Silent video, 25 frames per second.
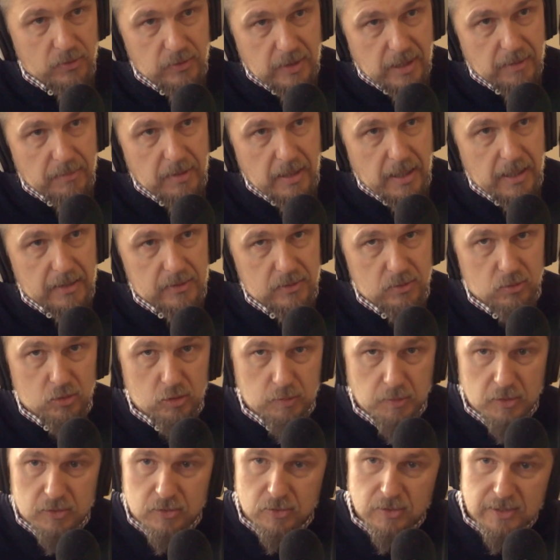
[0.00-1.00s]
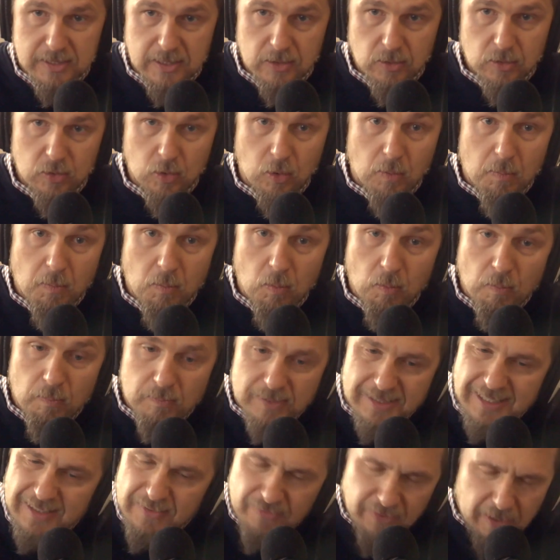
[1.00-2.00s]
une aberration. Je pense que c'est notre,
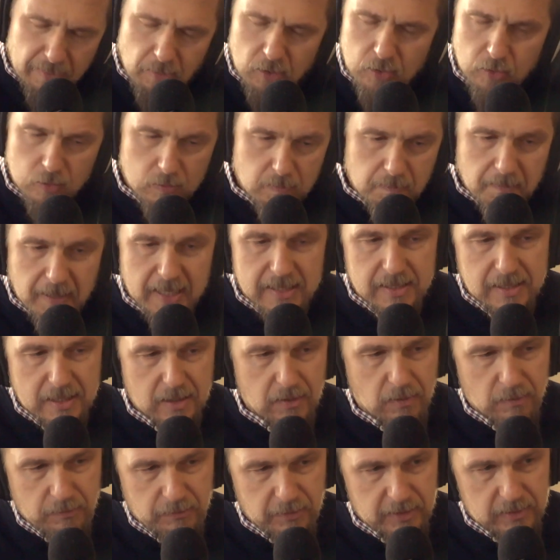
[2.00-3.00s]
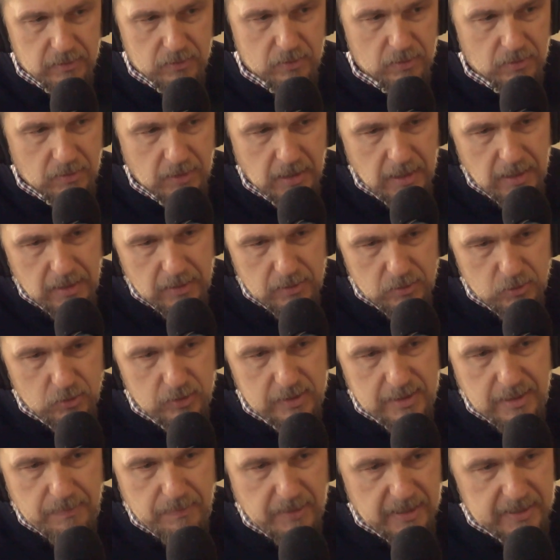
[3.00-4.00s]
c'est vraiment notre manière en fait de, se
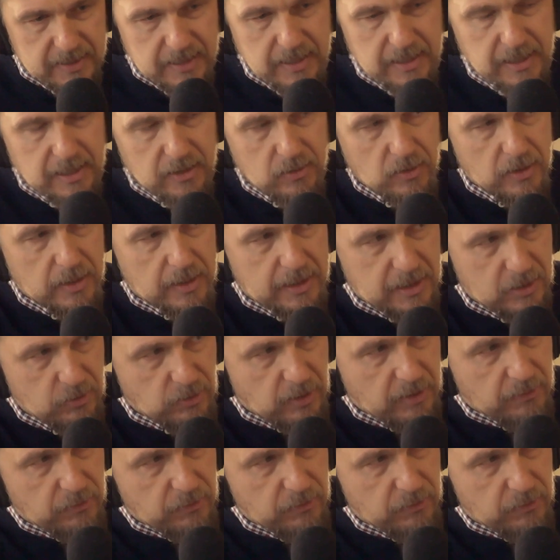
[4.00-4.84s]
déplacer qui doit, qui doit